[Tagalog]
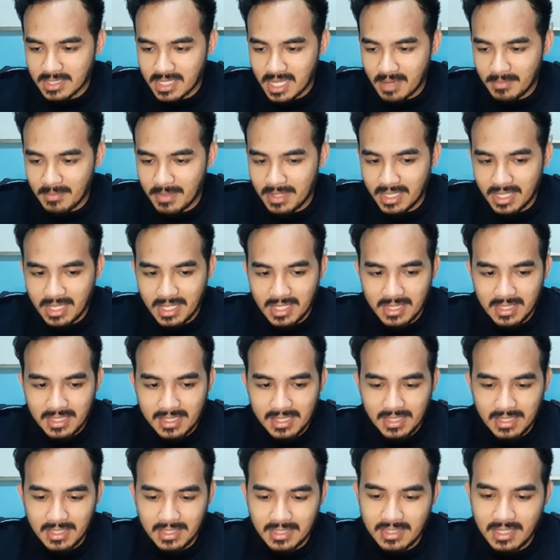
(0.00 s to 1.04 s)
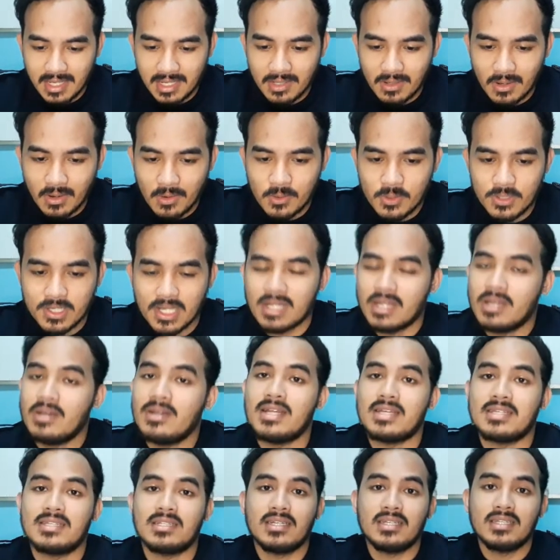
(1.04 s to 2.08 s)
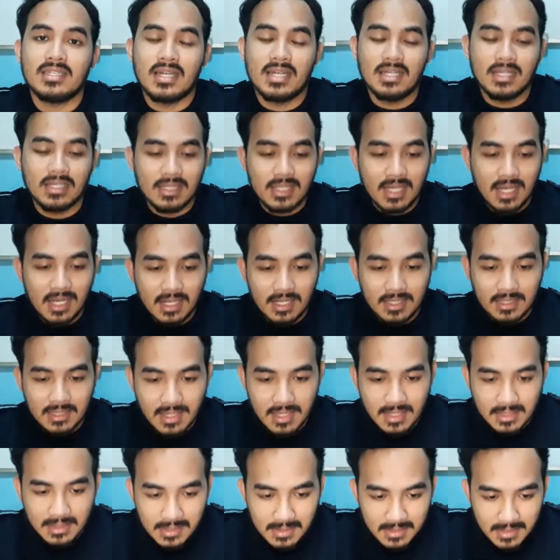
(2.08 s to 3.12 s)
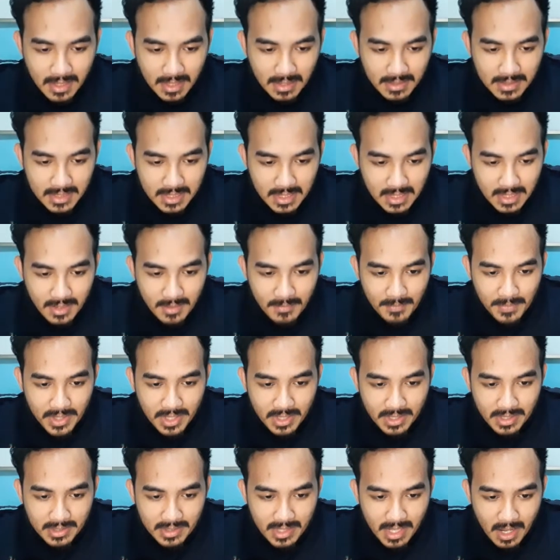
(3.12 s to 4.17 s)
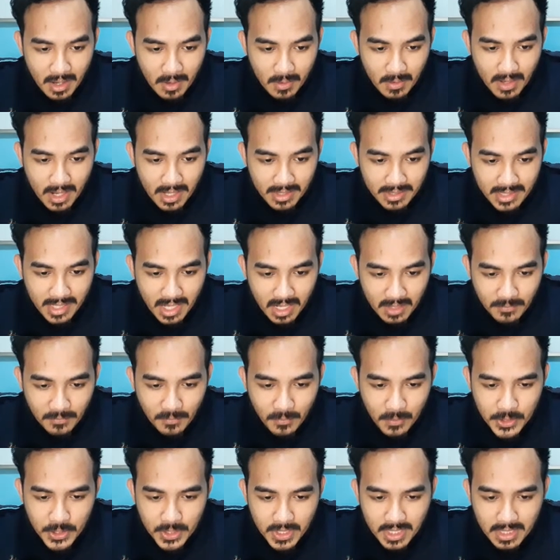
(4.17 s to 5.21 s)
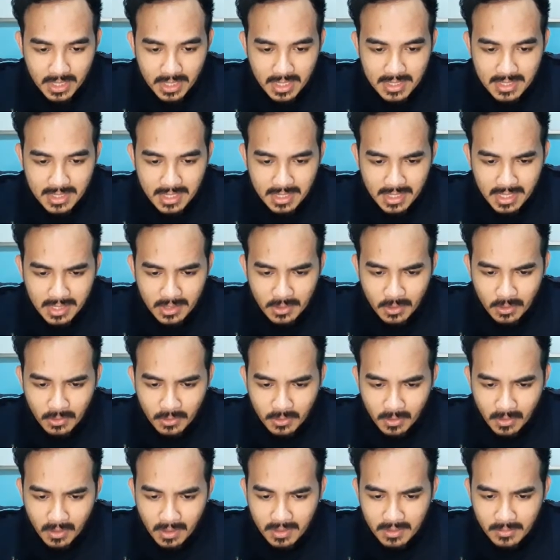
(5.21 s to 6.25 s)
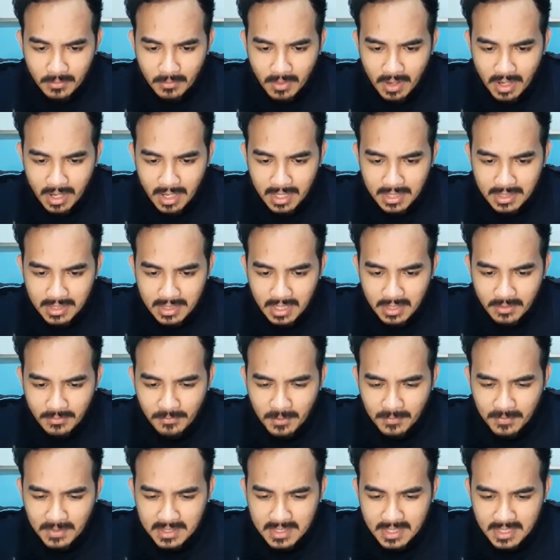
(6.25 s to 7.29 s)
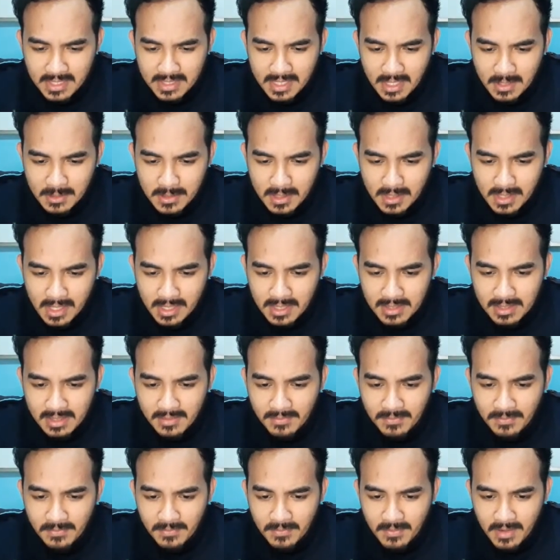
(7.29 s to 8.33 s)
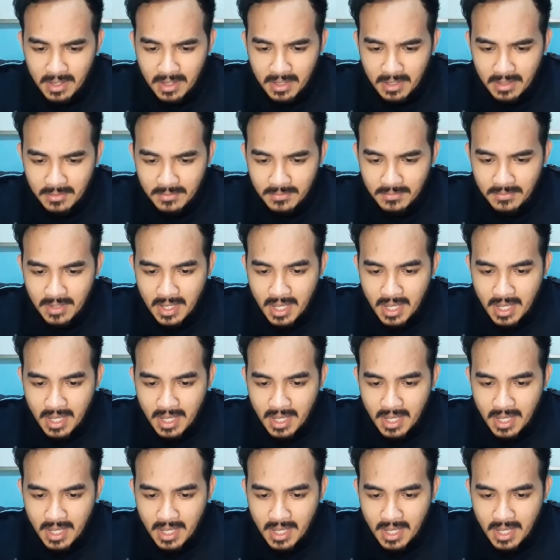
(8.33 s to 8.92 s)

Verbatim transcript: cabin in the Indian Ocean. Ayun, nasa gitna ng dagat ata uh, ata. Now, the unfortunate incident occurred while the 56,905